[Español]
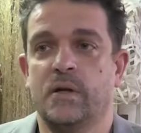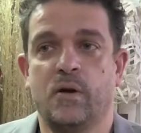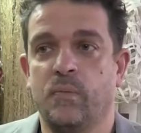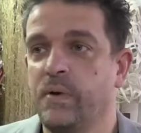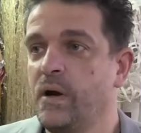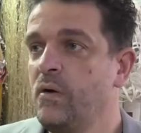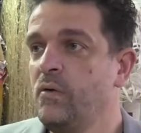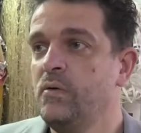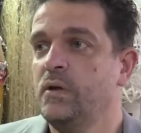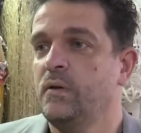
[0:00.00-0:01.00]
ya
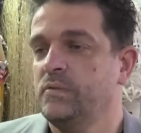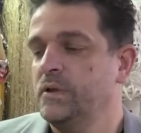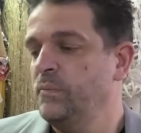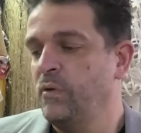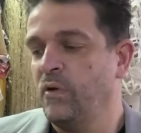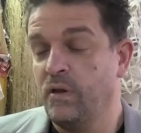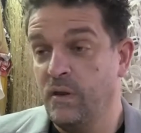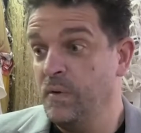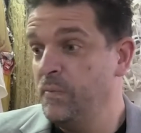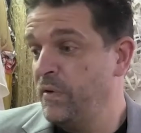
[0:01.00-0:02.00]
comprados, se empezó a
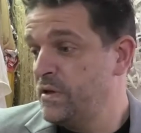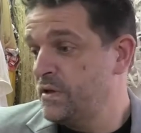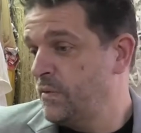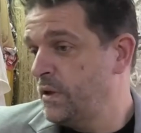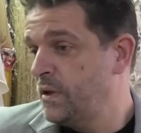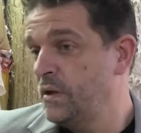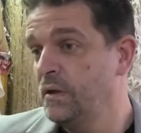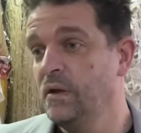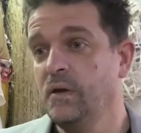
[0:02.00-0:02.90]
recibir precisamente